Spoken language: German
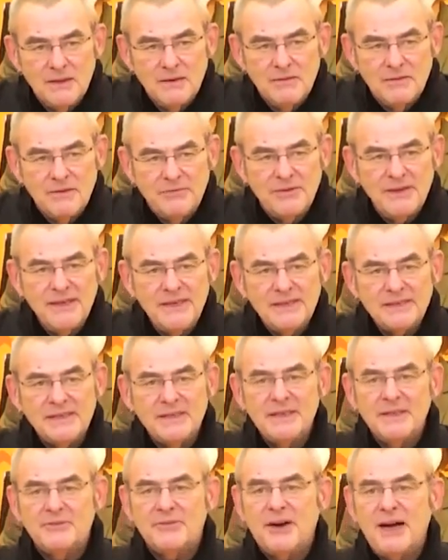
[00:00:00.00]
wir finden es
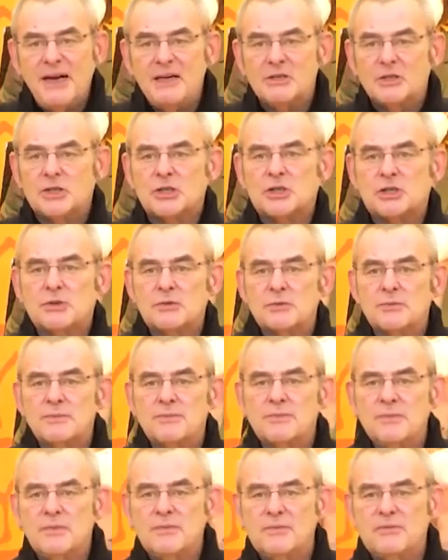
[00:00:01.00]
nicht falsch,
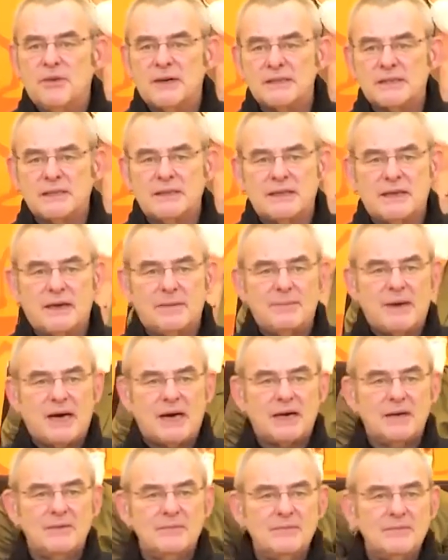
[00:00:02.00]
was Sie da
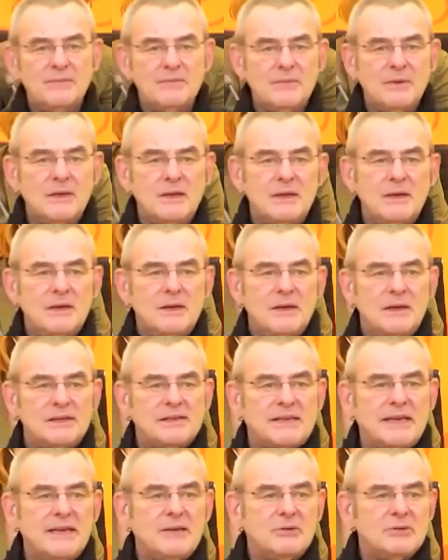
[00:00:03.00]
machen,
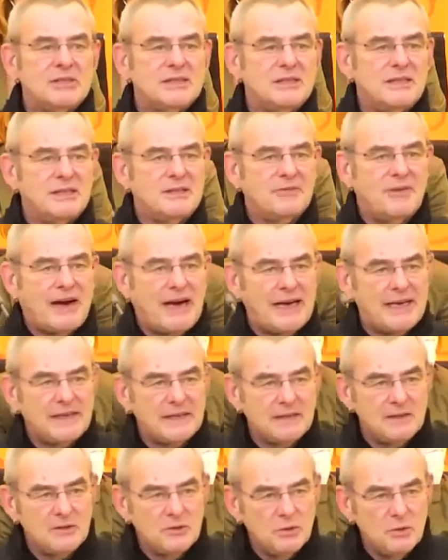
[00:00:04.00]
es geht uns nicht
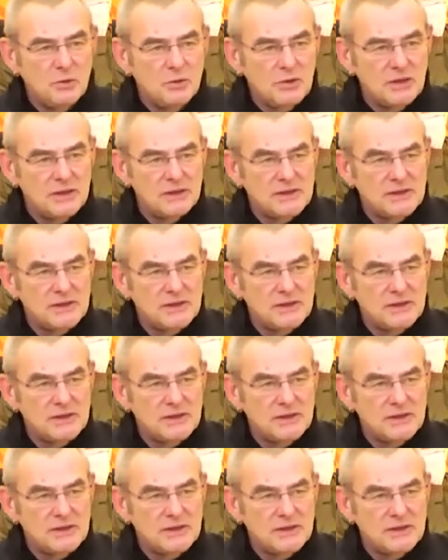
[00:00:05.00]
weit genug.